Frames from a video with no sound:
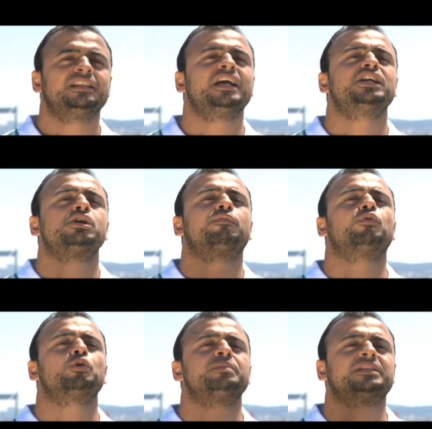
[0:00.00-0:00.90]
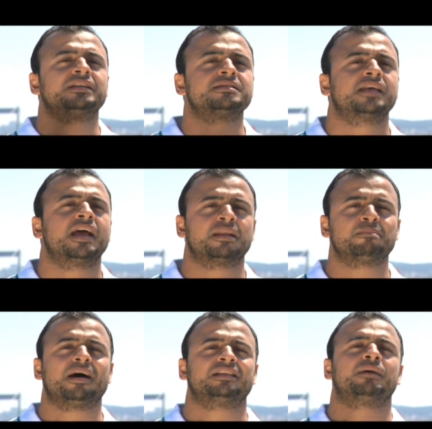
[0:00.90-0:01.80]
تكشف كربة
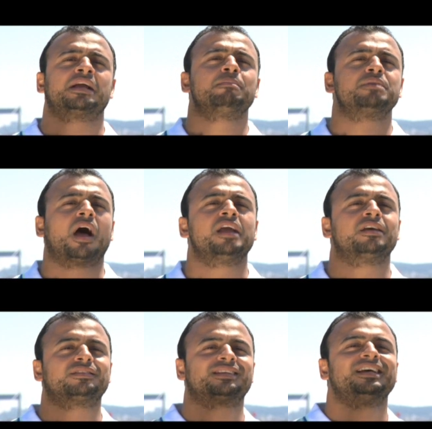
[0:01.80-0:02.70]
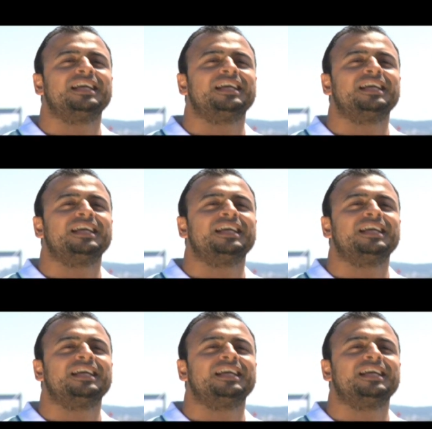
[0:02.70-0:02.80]
إنسان بعد ما كان بيعيط